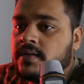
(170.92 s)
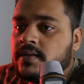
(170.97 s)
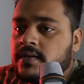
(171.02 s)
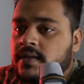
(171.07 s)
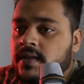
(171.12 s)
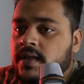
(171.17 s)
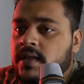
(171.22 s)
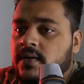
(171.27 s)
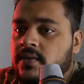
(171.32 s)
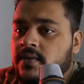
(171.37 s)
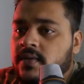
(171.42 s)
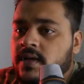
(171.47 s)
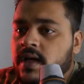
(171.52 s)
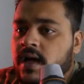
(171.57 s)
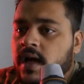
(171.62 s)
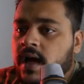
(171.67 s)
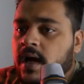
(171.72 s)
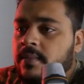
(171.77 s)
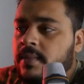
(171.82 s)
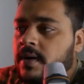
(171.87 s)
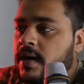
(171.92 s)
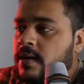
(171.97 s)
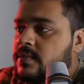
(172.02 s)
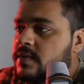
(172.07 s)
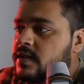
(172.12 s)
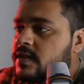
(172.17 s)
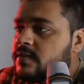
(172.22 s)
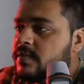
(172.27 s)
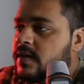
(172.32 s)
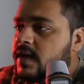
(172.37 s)
ठीक हो गया अब हम
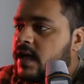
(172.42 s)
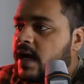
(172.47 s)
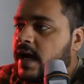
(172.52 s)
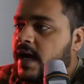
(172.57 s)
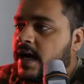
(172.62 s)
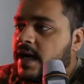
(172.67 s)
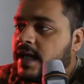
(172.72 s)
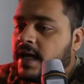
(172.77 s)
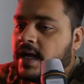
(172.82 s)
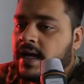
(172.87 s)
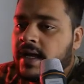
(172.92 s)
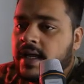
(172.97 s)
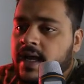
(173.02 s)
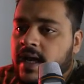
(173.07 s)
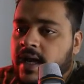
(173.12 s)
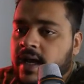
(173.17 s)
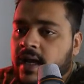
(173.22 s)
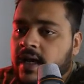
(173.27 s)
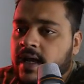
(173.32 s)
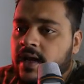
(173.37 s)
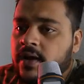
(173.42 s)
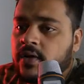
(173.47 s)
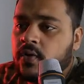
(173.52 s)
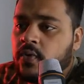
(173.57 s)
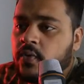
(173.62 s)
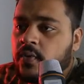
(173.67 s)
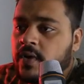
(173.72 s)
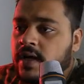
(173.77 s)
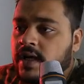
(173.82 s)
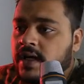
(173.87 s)
इसमें ऐड करेंगे कलर
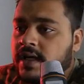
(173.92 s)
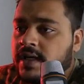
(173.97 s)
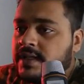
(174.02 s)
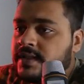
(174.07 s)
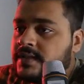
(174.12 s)
ओवरले